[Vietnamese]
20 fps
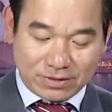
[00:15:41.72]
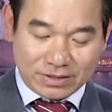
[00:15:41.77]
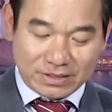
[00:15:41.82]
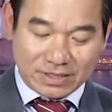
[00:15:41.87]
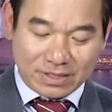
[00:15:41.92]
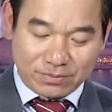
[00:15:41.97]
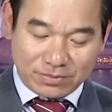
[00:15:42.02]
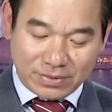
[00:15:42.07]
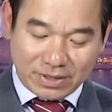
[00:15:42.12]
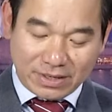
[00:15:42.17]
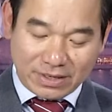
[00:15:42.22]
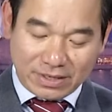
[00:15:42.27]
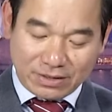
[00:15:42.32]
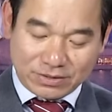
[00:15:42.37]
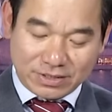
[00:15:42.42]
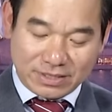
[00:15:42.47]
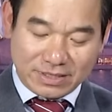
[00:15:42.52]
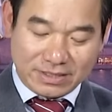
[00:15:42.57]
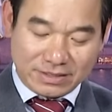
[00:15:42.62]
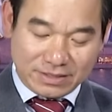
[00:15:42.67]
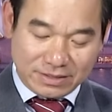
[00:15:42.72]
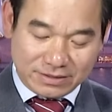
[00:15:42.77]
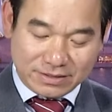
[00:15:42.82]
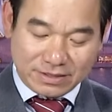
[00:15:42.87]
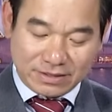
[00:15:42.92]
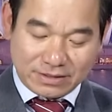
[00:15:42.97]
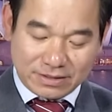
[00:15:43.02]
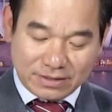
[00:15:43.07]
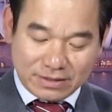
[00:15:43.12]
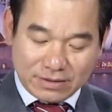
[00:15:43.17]
đó thì ông Brandon Nelson này từ
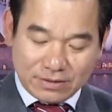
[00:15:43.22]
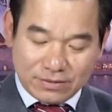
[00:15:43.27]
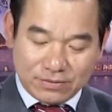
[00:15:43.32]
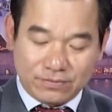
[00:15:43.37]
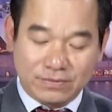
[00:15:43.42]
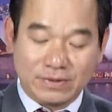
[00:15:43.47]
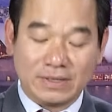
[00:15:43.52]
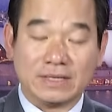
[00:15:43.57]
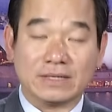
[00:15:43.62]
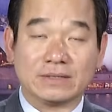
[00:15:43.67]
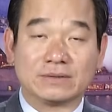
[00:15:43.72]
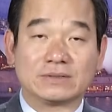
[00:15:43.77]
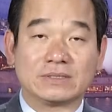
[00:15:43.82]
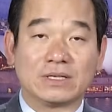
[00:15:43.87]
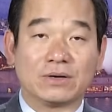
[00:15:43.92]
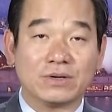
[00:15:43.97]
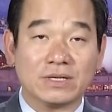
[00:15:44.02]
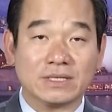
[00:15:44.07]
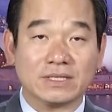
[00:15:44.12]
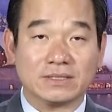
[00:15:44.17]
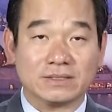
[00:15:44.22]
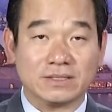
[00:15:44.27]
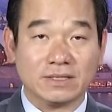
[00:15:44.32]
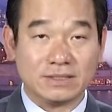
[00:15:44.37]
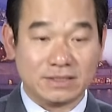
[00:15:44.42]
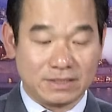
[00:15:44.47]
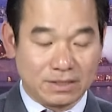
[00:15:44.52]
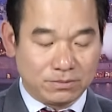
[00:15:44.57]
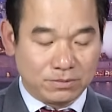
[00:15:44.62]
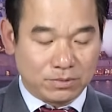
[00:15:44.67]
chức và sau khi từ
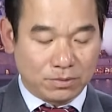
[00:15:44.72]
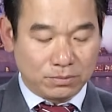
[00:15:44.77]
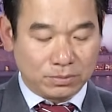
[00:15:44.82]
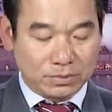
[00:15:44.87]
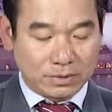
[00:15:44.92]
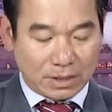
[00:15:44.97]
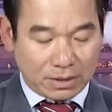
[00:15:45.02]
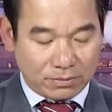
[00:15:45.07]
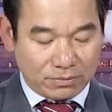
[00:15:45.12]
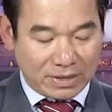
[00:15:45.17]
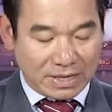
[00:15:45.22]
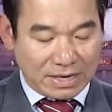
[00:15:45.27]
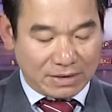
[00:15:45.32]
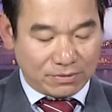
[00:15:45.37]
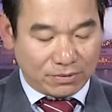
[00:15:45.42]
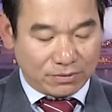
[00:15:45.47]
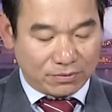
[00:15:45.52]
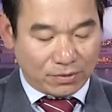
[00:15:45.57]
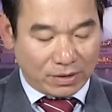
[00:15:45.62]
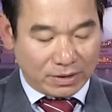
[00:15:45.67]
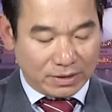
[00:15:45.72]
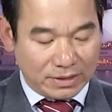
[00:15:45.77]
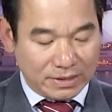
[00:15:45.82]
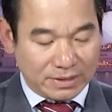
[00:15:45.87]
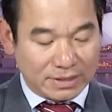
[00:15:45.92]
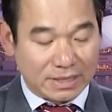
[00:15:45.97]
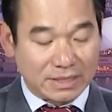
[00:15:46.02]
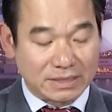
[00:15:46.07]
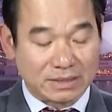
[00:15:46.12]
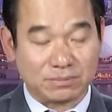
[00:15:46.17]
chức thì ông cũng tham gia vào quản lý
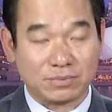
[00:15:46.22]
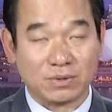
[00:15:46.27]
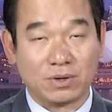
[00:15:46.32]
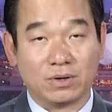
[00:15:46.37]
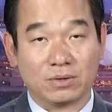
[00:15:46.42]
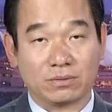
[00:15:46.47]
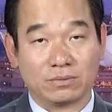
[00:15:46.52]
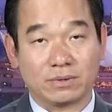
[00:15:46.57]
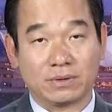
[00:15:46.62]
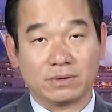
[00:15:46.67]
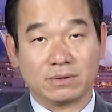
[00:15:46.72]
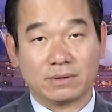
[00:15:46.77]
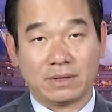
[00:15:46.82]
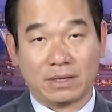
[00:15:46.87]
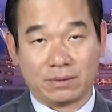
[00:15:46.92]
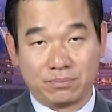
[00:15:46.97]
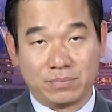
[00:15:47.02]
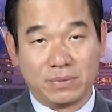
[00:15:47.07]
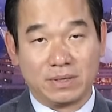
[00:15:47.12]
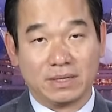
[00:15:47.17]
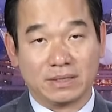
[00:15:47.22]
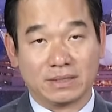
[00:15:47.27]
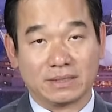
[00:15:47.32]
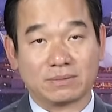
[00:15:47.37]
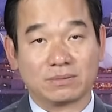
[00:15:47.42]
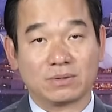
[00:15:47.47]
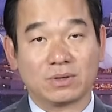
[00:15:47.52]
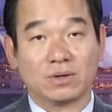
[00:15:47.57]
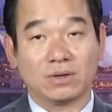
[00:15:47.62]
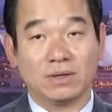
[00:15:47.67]
các cái tập đoàn đặc biệt là các
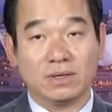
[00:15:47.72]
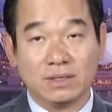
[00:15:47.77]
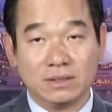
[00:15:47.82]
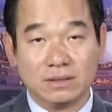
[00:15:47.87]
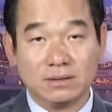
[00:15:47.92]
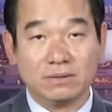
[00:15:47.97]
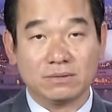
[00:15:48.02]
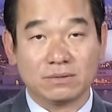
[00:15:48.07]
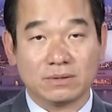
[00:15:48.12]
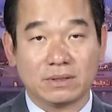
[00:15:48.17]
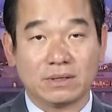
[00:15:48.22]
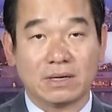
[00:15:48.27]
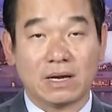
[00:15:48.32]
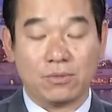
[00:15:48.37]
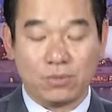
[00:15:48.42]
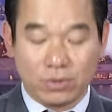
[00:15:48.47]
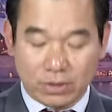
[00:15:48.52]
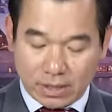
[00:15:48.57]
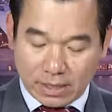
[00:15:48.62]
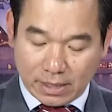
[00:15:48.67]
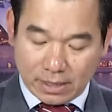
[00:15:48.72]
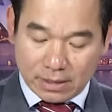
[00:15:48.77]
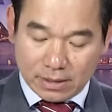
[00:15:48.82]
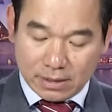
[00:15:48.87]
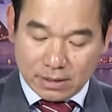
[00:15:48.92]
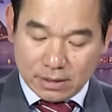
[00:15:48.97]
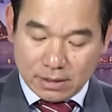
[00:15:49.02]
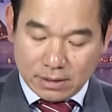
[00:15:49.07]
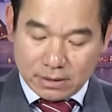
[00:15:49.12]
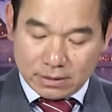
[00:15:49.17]
tập đoàn lớn đa quốc gia.
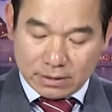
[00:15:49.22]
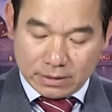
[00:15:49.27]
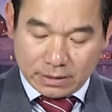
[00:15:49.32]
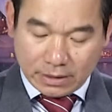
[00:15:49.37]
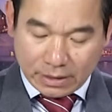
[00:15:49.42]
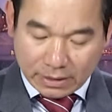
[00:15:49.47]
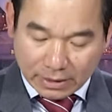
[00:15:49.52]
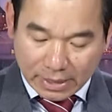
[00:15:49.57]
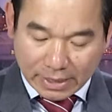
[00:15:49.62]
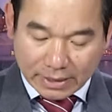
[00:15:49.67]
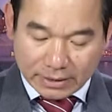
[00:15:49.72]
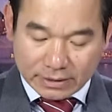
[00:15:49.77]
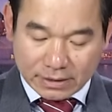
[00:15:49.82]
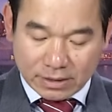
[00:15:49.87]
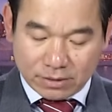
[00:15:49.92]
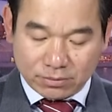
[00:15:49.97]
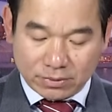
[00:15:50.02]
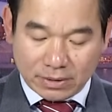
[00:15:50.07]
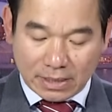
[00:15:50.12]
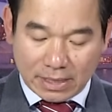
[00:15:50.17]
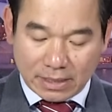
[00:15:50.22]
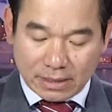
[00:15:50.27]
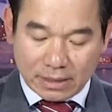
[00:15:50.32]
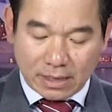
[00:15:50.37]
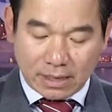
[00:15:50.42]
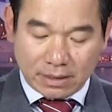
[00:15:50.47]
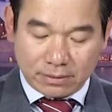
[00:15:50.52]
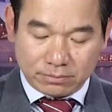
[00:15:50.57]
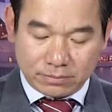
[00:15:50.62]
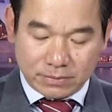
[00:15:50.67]
Thì hiện nay thì ông đã
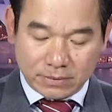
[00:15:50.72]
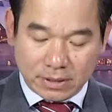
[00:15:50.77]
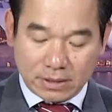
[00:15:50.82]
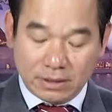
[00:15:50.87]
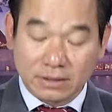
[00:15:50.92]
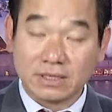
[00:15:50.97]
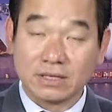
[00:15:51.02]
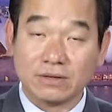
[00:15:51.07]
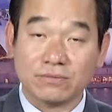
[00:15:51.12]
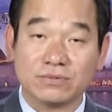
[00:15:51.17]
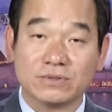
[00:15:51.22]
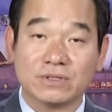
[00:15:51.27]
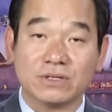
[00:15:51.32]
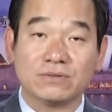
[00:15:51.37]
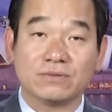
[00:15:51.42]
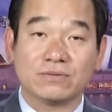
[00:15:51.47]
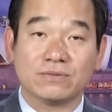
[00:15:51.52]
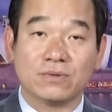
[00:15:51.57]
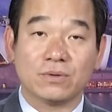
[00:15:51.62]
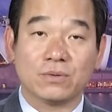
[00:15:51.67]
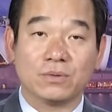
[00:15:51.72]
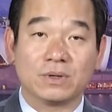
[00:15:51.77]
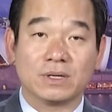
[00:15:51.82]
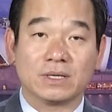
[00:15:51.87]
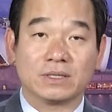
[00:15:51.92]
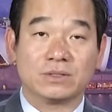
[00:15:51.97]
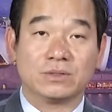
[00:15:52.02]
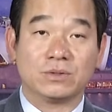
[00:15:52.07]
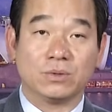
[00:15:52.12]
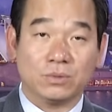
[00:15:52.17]
làm đến cái chức vụ
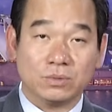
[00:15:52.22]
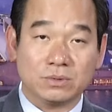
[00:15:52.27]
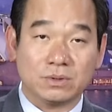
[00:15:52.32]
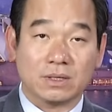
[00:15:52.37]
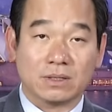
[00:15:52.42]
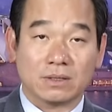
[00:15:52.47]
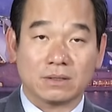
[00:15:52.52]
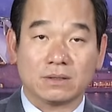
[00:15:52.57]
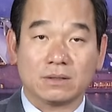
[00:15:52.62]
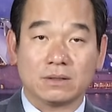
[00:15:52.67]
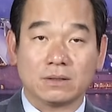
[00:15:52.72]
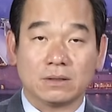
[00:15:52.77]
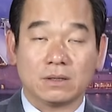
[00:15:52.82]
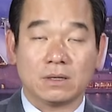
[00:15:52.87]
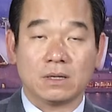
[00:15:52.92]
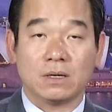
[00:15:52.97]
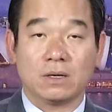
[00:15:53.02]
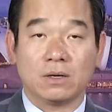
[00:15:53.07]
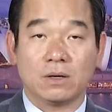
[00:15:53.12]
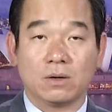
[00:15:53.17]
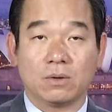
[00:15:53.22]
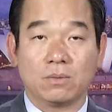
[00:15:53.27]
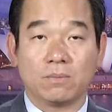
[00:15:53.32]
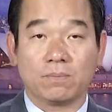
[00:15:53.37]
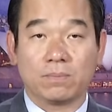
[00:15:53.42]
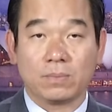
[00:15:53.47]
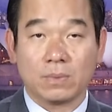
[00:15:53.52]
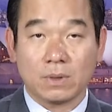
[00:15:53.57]
là chủ tịch uh,